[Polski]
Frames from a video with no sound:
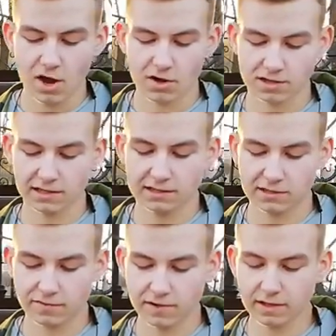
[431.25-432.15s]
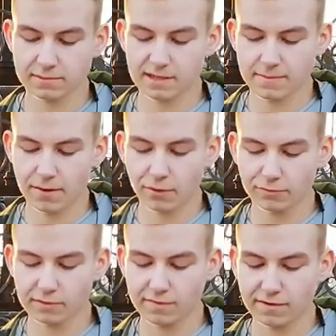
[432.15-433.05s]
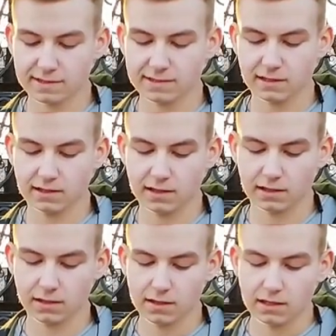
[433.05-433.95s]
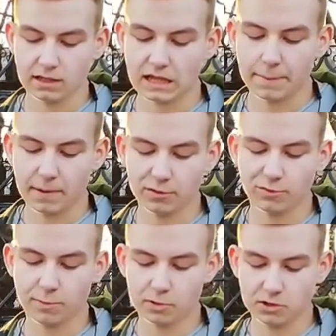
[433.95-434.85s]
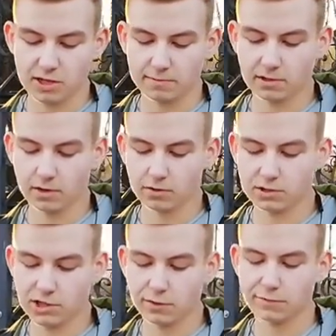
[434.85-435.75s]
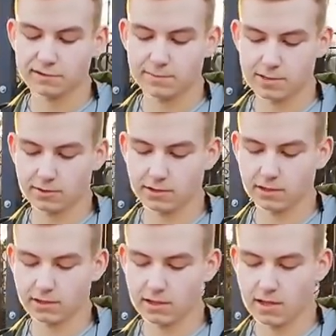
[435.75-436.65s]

organizowaniem zamachów dywersyjnych i napadów podziemnych oddziałów zbrojnych,